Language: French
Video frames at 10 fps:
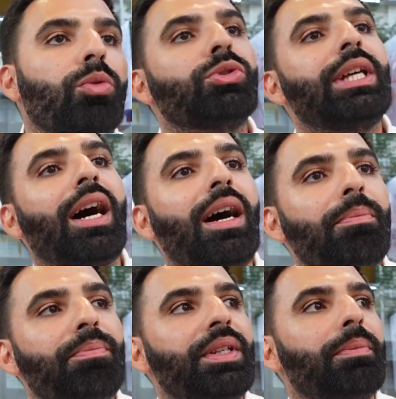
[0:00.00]
monde
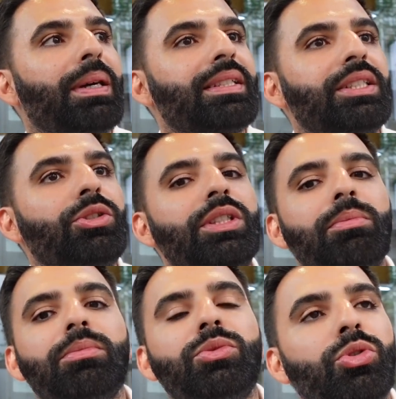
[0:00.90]
arabe n'est pas
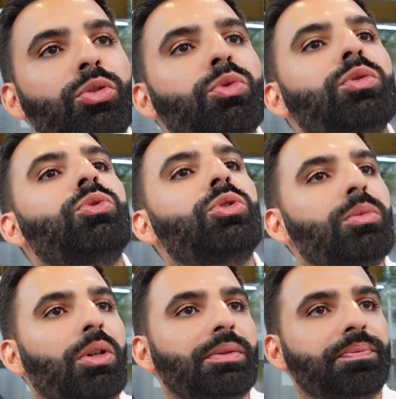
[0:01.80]
synonyme de monde
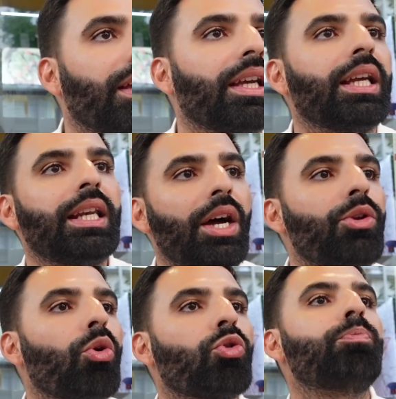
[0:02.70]
musulman. Et l'un
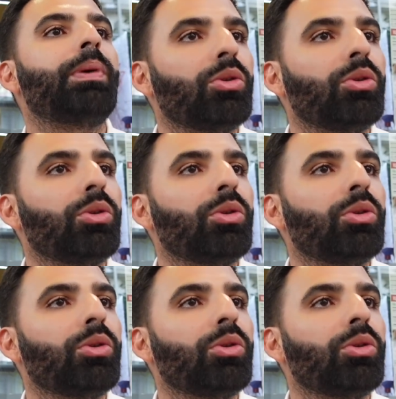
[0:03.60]
ne recoupe pas